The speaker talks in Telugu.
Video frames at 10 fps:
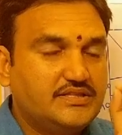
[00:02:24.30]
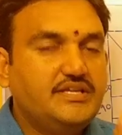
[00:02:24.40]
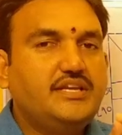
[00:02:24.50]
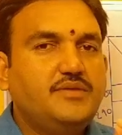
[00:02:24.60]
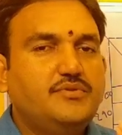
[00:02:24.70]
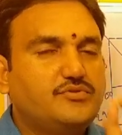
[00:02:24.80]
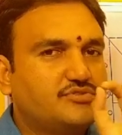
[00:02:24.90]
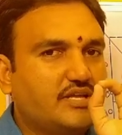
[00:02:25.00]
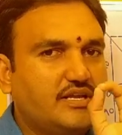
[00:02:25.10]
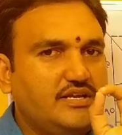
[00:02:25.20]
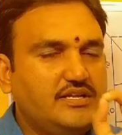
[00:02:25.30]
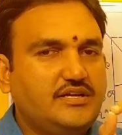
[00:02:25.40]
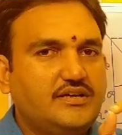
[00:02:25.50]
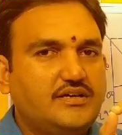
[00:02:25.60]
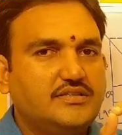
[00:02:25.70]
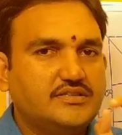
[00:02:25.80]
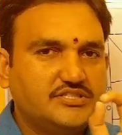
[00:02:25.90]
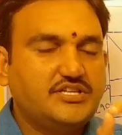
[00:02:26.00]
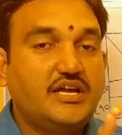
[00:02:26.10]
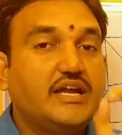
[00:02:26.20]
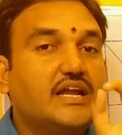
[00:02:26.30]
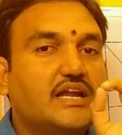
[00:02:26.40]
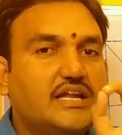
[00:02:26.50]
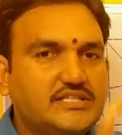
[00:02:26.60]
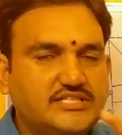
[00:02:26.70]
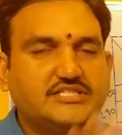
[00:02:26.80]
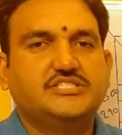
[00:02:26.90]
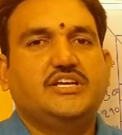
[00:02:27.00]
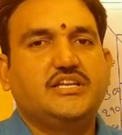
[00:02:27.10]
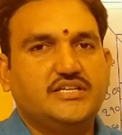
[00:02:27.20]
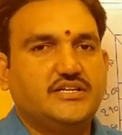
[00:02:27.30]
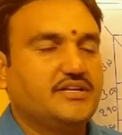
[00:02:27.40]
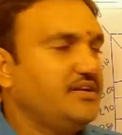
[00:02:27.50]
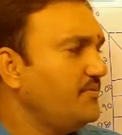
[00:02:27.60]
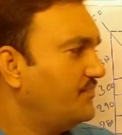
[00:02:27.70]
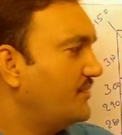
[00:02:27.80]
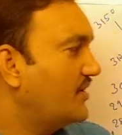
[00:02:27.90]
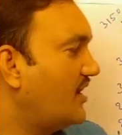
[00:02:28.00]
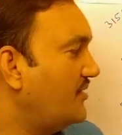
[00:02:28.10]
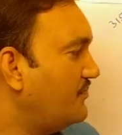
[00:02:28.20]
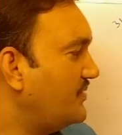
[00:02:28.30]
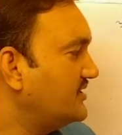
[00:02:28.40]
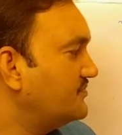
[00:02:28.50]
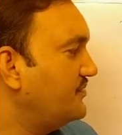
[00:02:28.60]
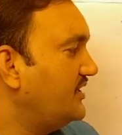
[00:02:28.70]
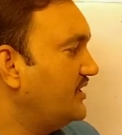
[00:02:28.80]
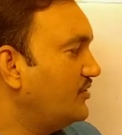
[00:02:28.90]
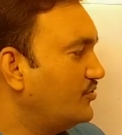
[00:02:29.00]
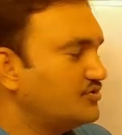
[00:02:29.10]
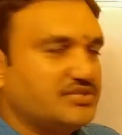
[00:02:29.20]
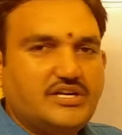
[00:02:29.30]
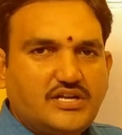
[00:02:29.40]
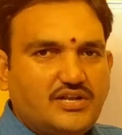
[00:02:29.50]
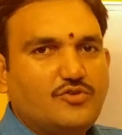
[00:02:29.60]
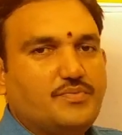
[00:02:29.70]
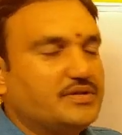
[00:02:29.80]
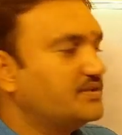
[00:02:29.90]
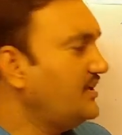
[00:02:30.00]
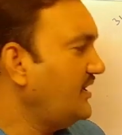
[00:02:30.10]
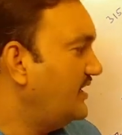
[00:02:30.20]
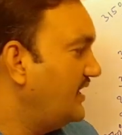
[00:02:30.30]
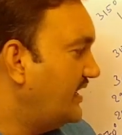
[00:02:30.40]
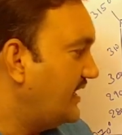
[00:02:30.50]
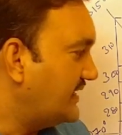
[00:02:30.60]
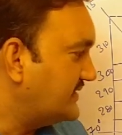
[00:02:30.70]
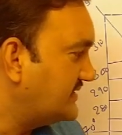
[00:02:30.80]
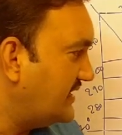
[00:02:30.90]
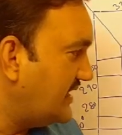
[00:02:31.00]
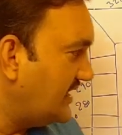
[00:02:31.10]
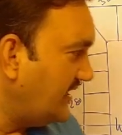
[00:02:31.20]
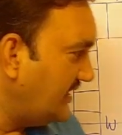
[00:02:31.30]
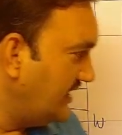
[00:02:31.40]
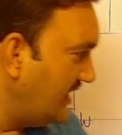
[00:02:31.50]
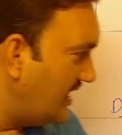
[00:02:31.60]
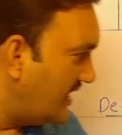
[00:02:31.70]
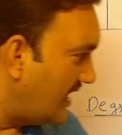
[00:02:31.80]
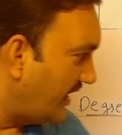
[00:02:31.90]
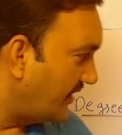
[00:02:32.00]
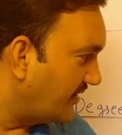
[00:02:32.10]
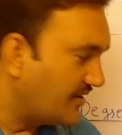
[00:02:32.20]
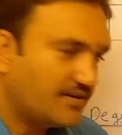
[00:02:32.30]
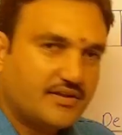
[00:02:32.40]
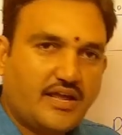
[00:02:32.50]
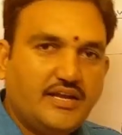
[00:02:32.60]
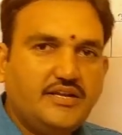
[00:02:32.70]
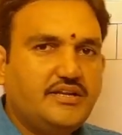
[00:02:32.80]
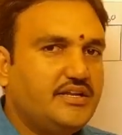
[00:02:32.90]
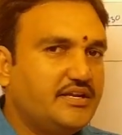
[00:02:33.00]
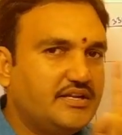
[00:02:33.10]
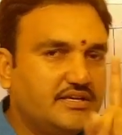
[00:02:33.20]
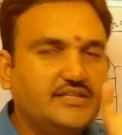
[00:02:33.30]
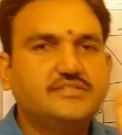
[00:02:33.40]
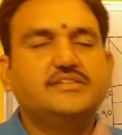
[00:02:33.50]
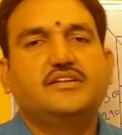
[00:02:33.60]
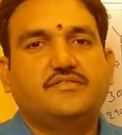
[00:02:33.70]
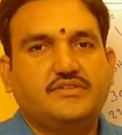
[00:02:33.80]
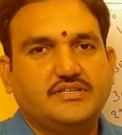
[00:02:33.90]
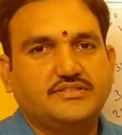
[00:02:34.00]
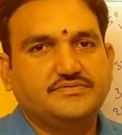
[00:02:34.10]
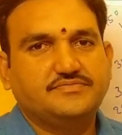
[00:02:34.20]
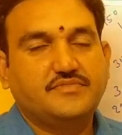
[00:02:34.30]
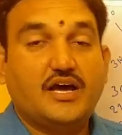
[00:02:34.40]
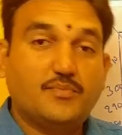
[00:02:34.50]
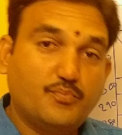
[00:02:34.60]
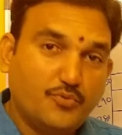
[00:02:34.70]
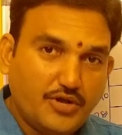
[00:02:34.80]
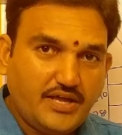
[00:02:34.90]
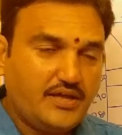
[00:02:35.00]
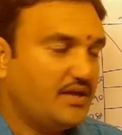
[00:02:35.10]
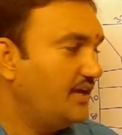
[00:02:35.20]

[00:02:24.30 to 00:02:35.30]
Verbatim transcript: దీన్ని మీరు సరైన దిశ ఎట్లా చెక్ చేయాలి అంటే కాంపాస్ మీ ఇంట్లో సెంటర్లో పెడితే ఎగ్జాక్ట్లీ ఈ లైన్ నైంటీ డిగ్రీస్కి రావాలి అప్పుడే